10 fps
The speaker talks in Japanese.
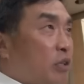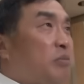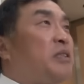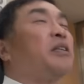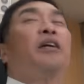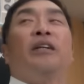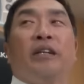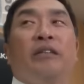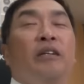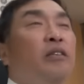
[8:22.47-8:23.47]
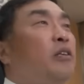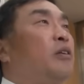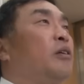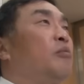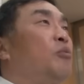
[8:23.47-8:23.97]
あるピッチャーだからね、来
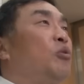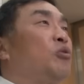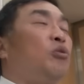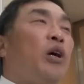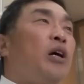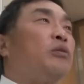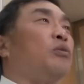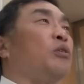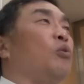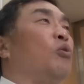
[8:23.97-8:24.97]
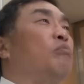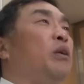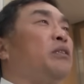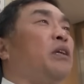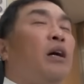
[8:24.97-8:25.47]
年もう一人入るとねごほん
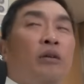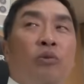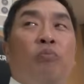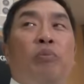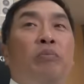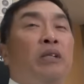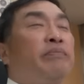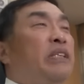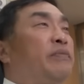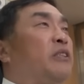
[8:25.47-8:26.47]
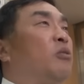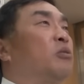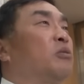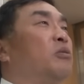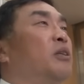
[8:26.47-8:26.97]
ばしらろっぽんばしら
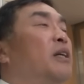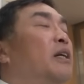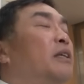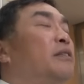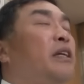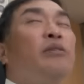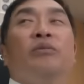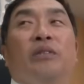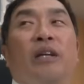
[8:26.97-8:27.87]
本当できるん